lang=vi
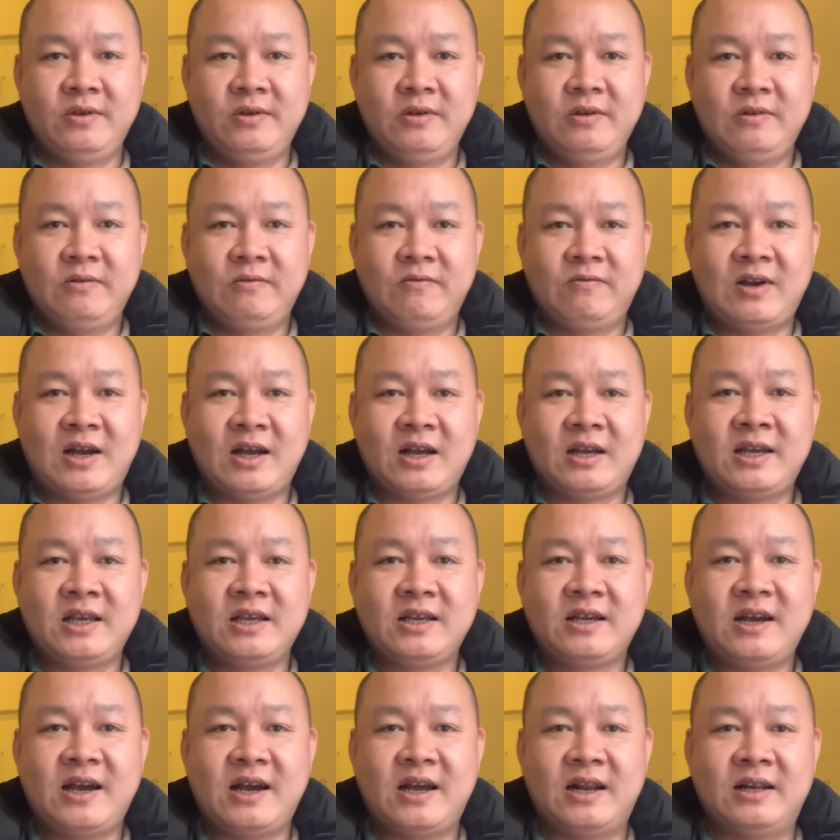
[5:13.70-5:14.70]
Và ngay
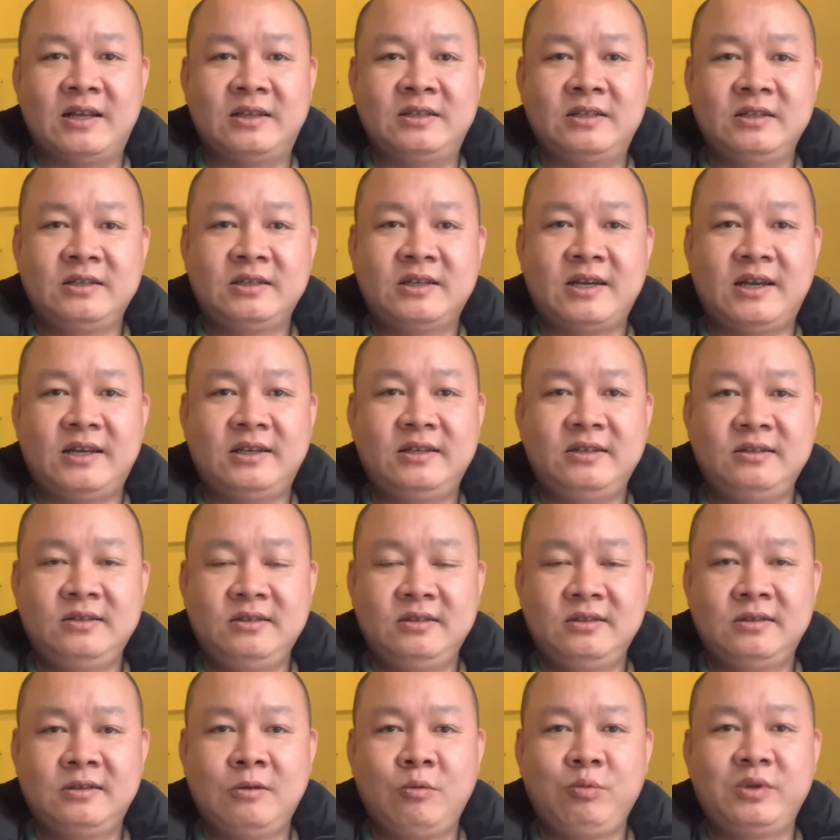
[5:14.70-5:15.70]
cả là những cái
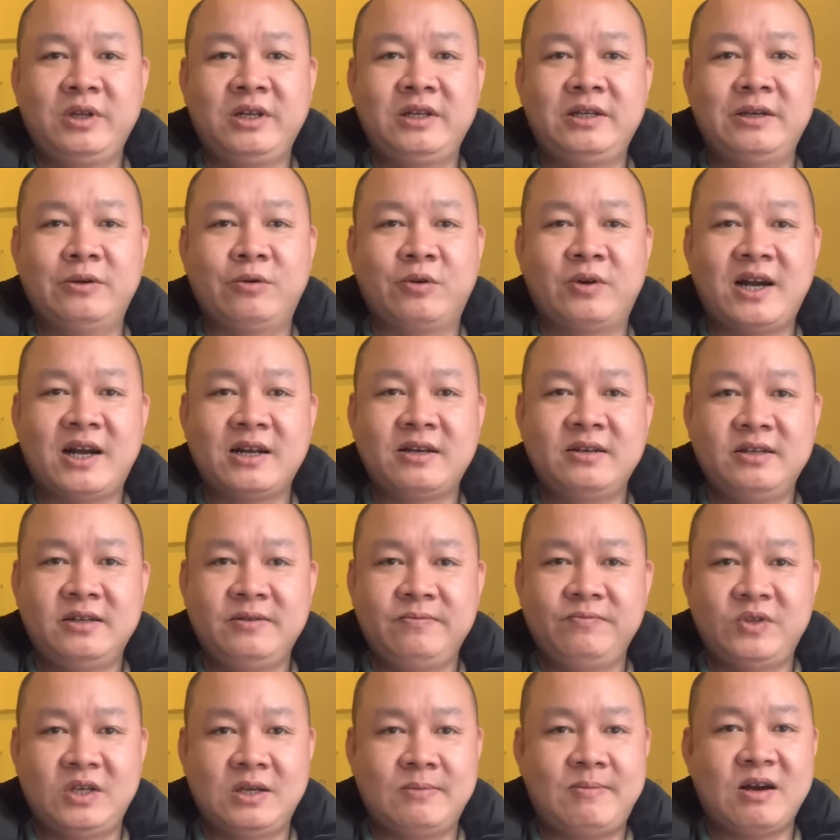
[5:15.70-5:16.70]
thông tin kiểu khác nữa,
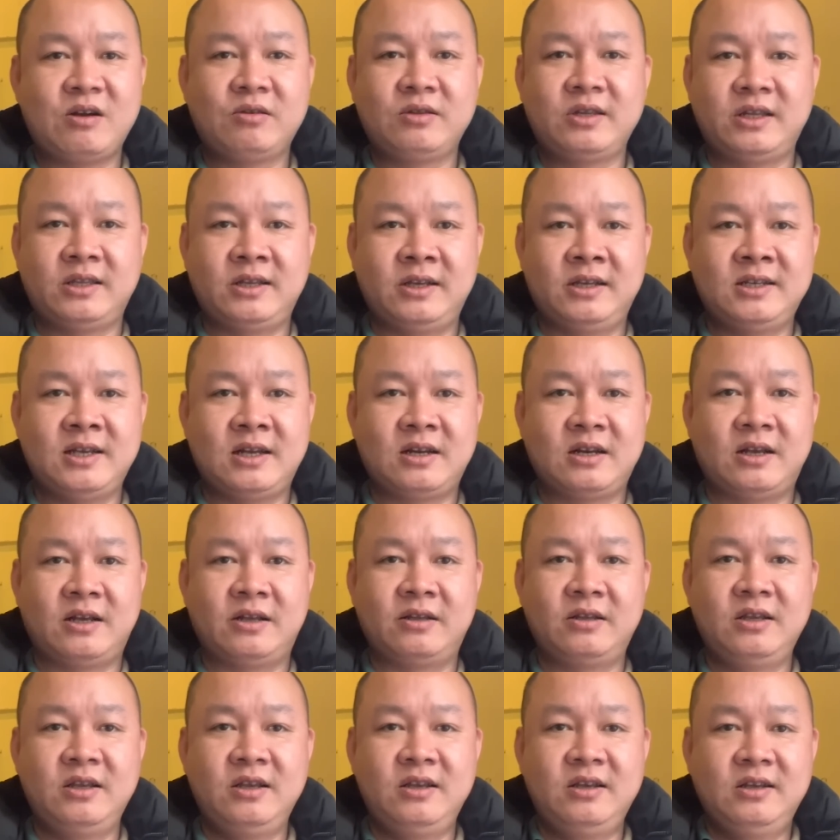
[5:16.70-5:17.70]
thì các bạn có thể thấy rằng là
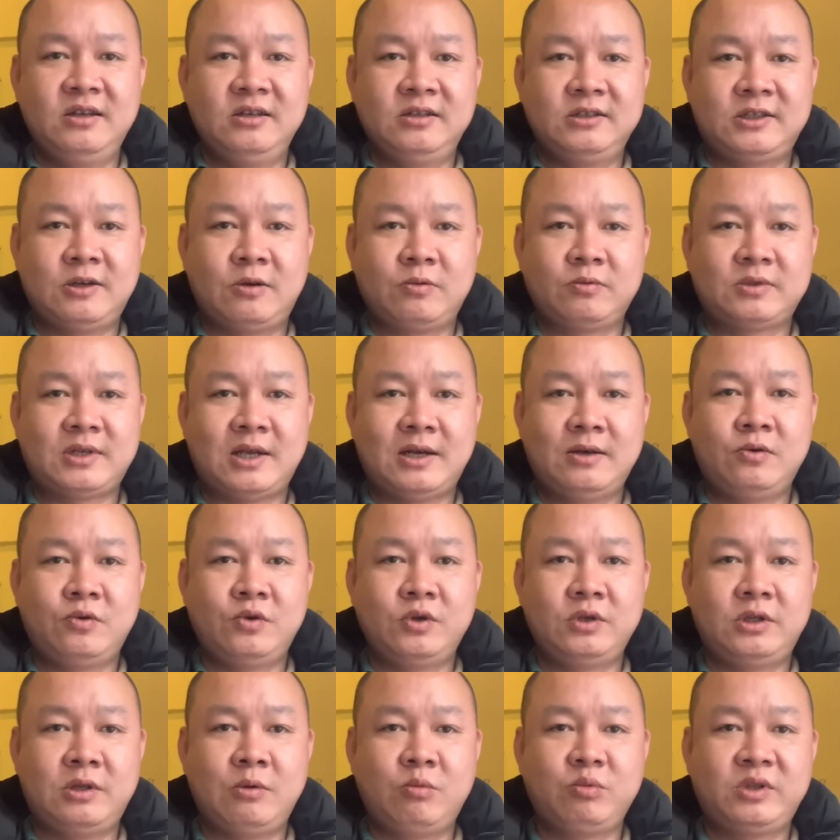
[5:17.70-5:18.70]
trong xã
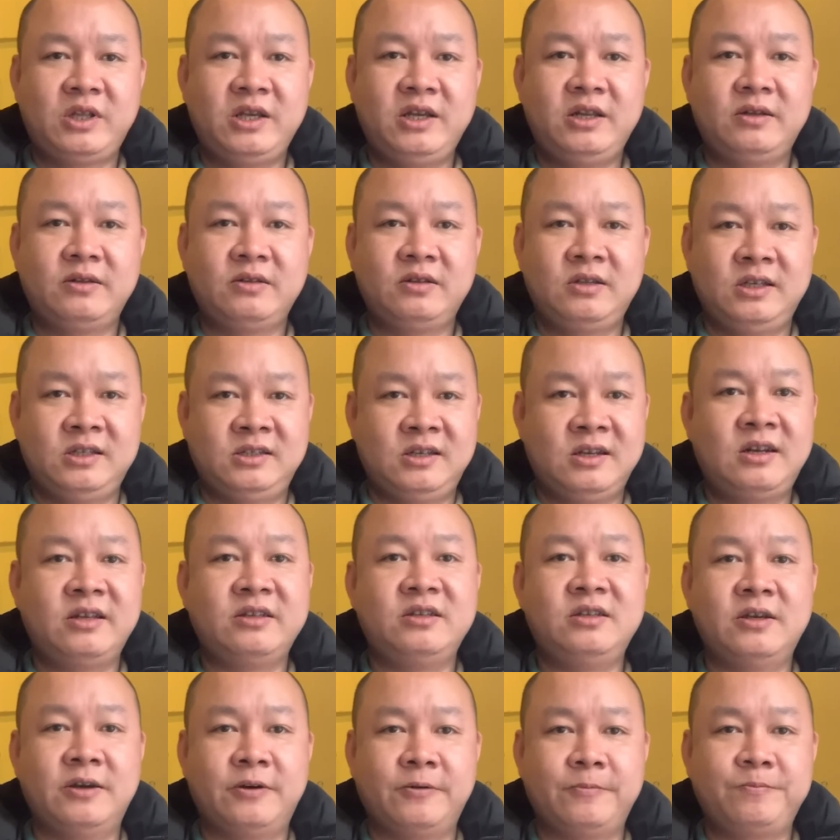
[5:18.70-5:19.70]
hội thông tin thì rất là
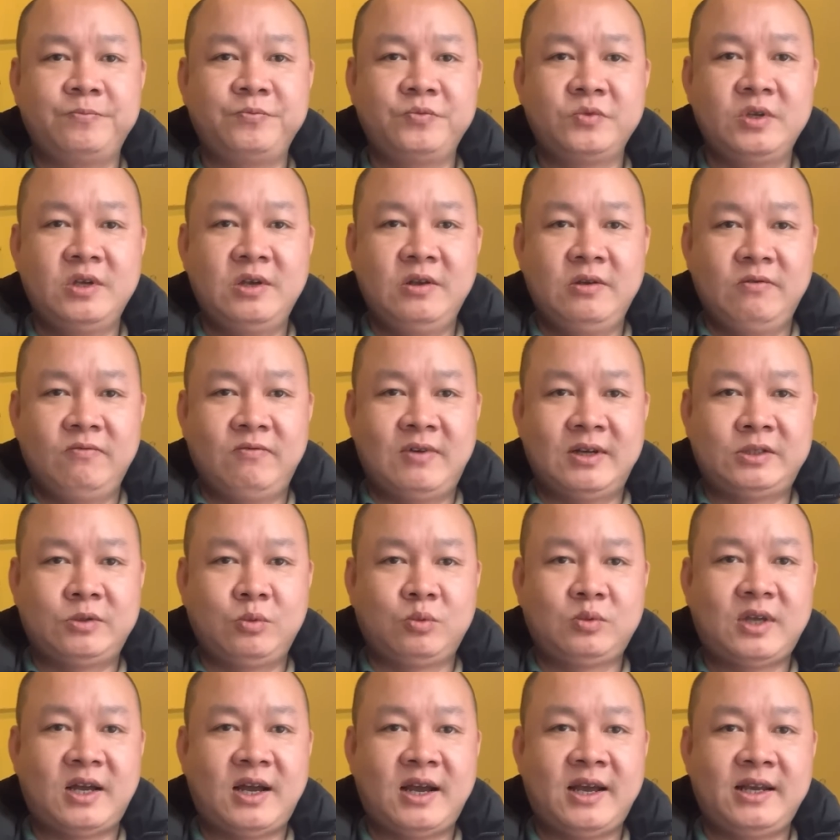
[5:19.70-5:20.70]
nhiều, và
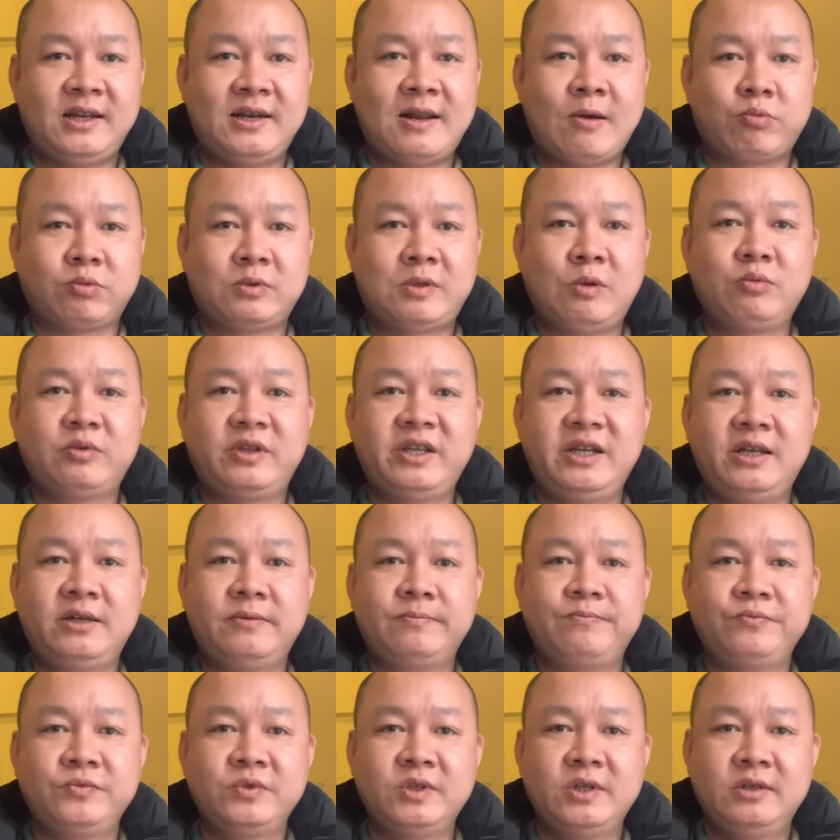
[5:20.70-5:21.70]
chúng ta hãy đọc thông tin,
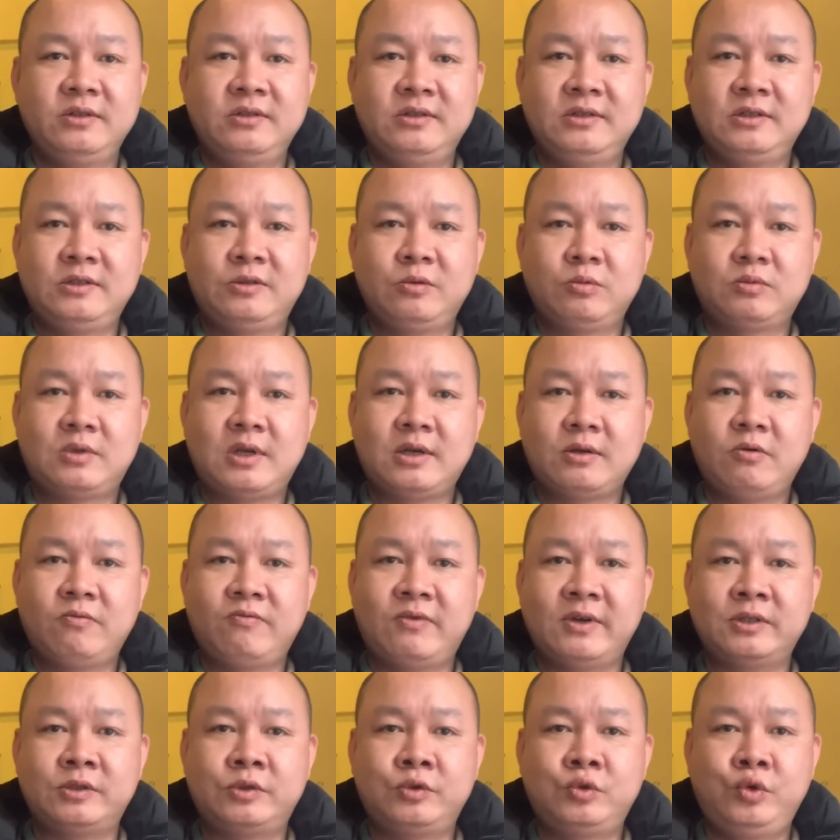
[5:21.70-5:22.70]
nhưng chúng ta cũng
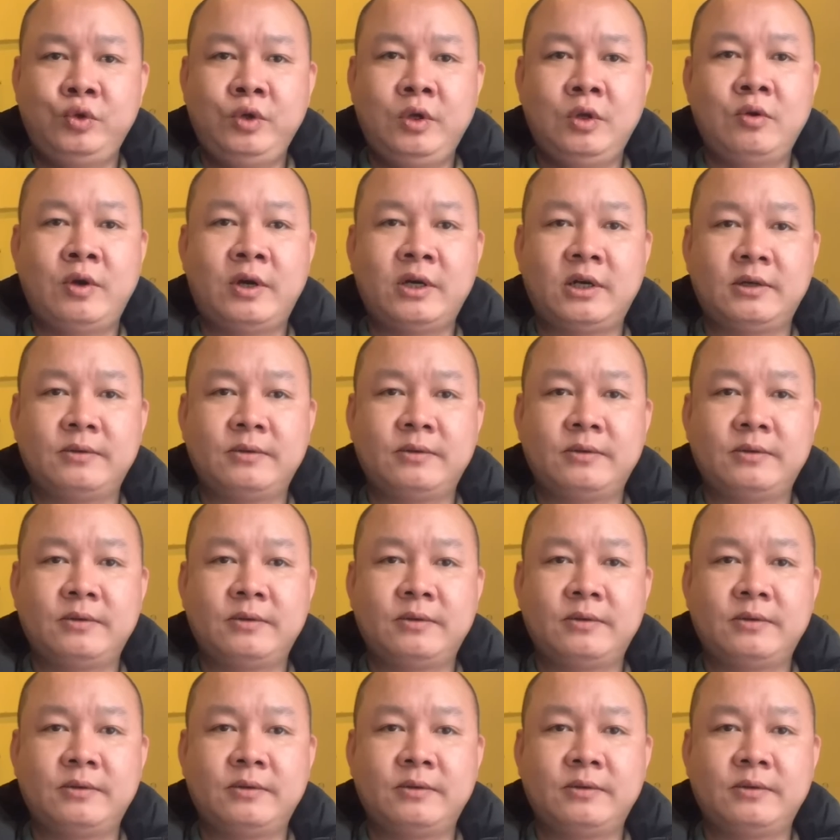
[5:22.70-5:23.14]
phải suy luận,